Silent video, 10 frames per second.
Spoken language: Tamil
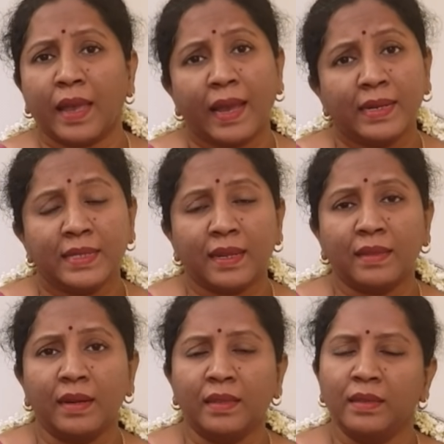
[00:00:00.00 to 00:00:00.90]
கேன்சரை
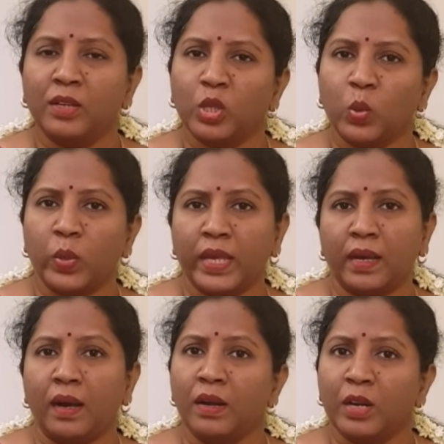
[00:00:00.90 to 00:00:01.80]
தடுத்து நிறுத்தக்கூடிய
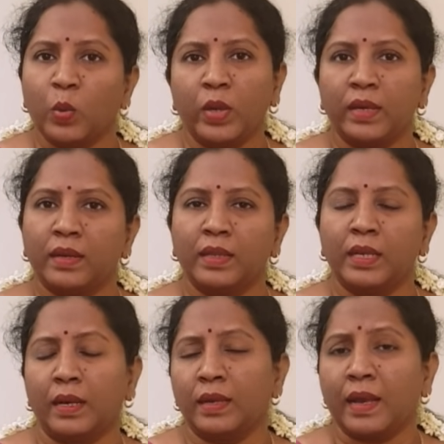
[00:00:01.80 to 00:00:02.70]
ஆற்றல் கூட
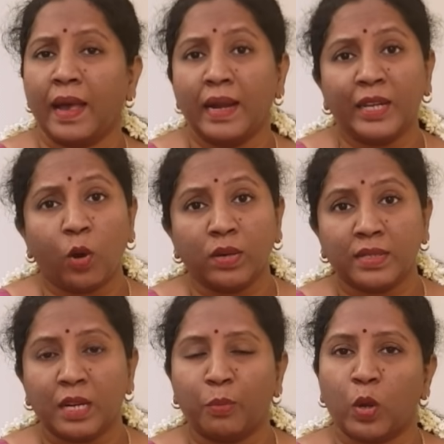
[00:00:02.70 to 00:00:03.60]
இருக்குது அதுக்கு ஆன்டி
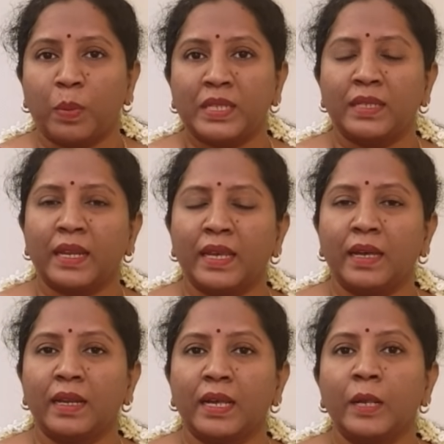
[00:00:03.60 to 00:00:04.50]
ஆக்சிடென்ட் ப்ராப்பர்ட்டி நிறையா
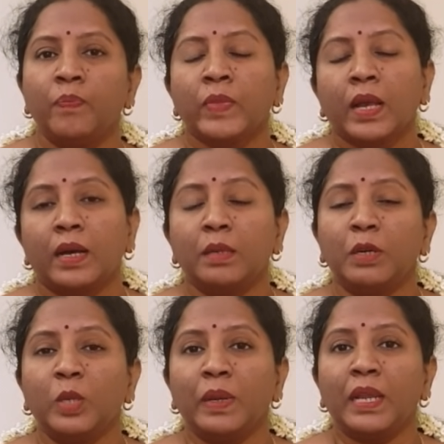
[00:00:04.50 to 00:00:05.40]
இருக்குது அது
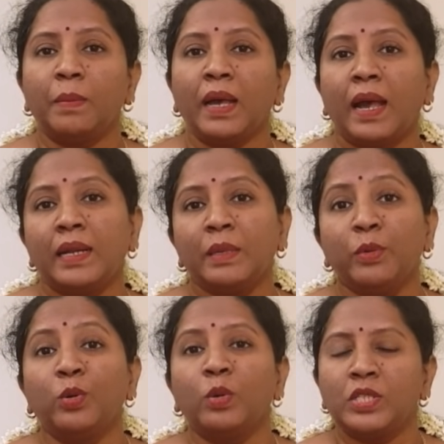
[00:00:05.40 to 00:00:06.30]
மட்டும் இல்லாமல் ஆன்டி
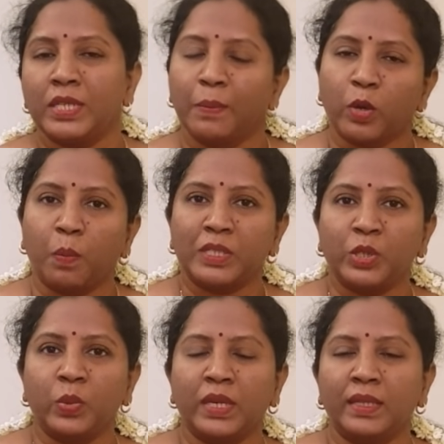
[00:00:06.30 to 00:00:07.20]
மியூட்டோஜெனிக்
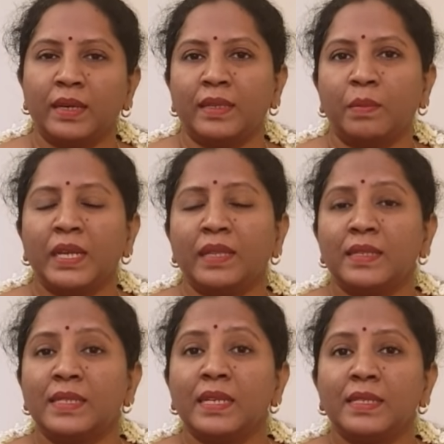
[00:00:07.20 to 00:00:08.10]
ப்ராப்பர்ட்டியும் இருக்குது அது மாதிரி
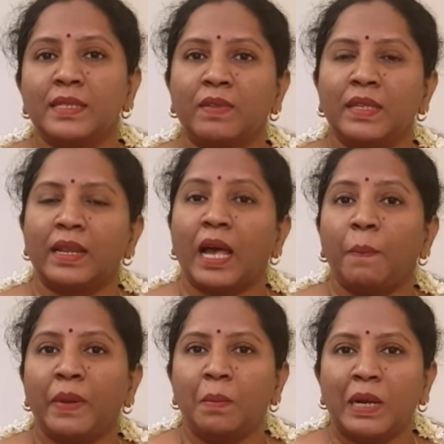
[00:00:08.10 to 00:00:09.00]
அந்த செல்ஸை வந்து
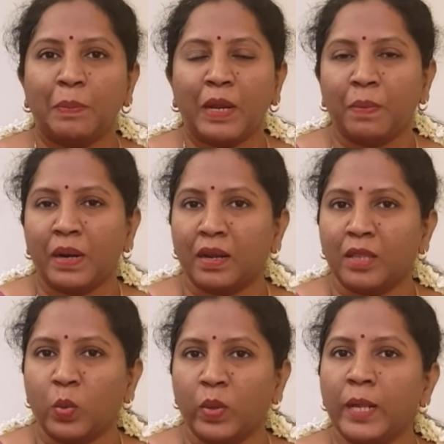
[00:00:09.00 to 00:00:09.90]
ரேப்பிடாக மல்டிப்ளை
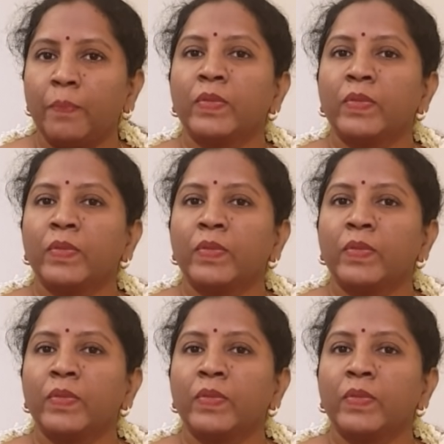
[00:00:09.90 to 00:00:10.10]
பண்ணுறத கூட